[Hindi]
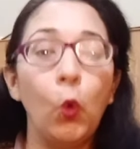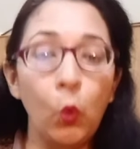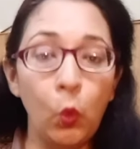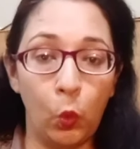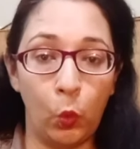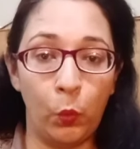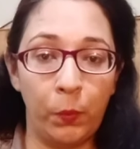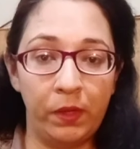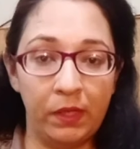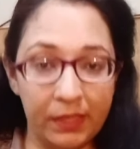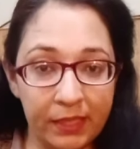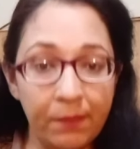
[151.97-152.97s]
ऊ
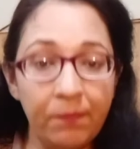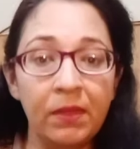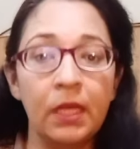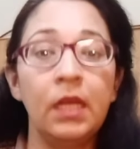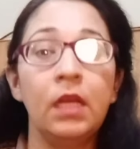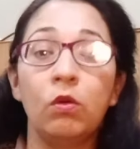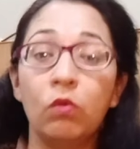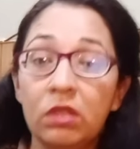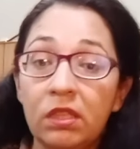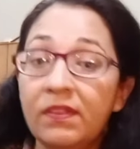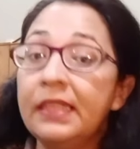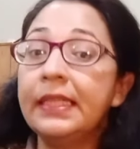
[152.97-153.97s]
ठीक है कौन से
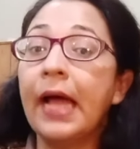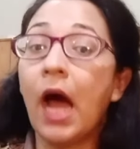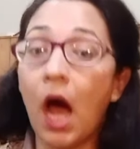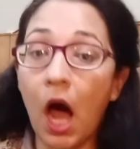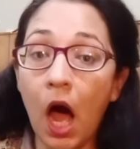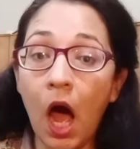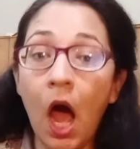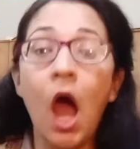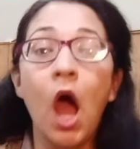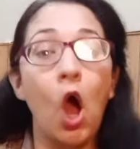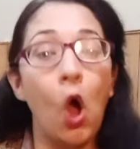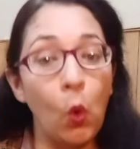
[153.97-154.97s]
वर्ड्स है आ
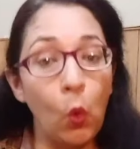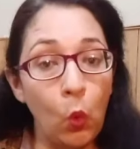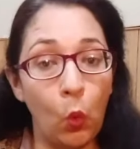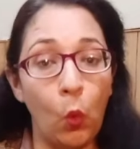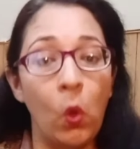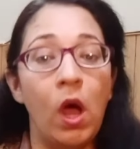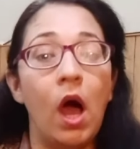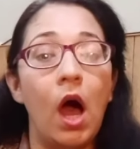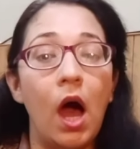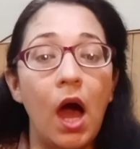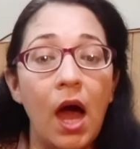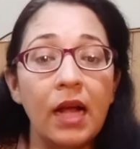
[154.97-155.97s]
ऊ
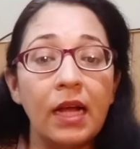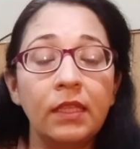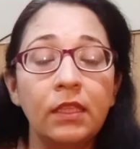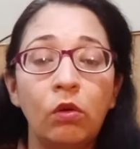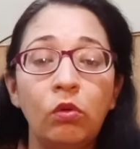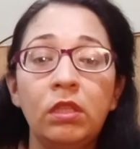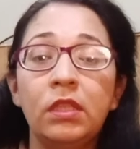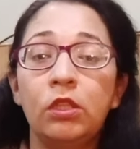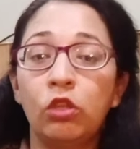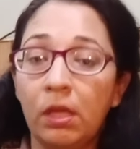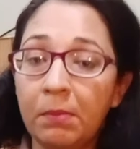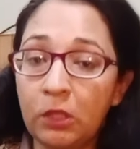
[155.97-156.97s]
आ का साउंड
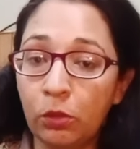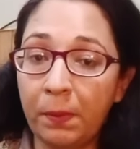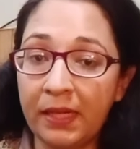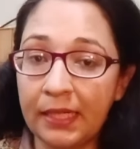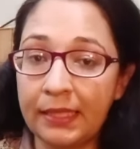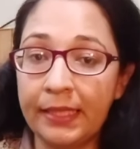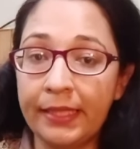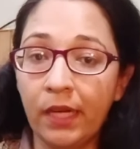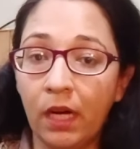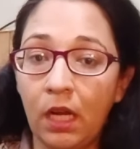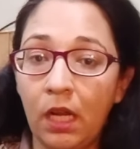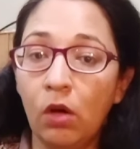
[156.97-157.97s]
छोटे बच्चों पे कैसे
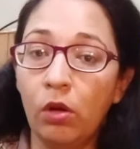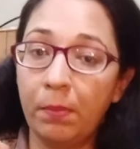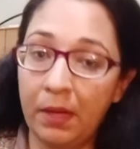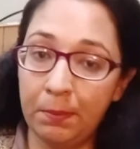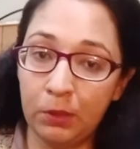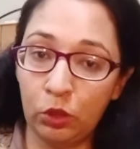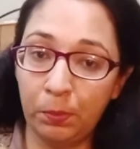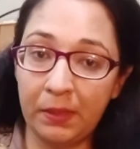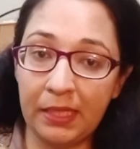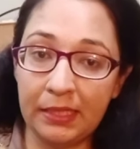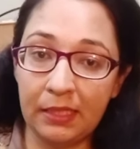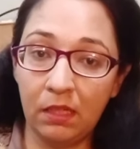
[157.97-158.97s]
निकालना है और बड़े बच्चों पे
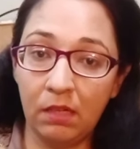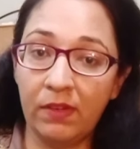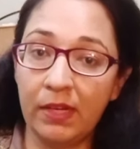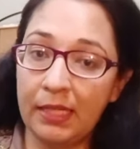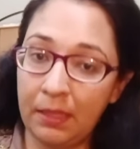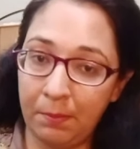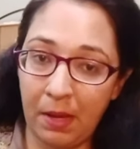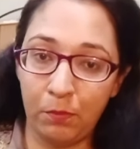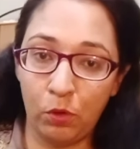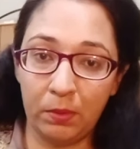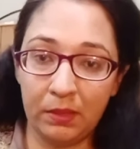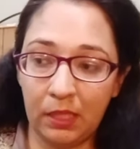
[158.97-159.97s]
कैसे निकलवाना है ये मैं आपको
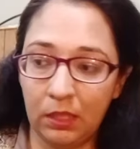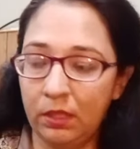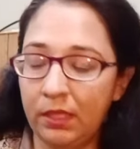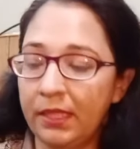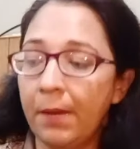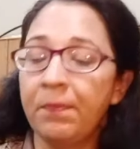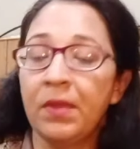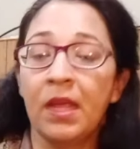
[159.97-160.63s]
बताती हूँ ठीक है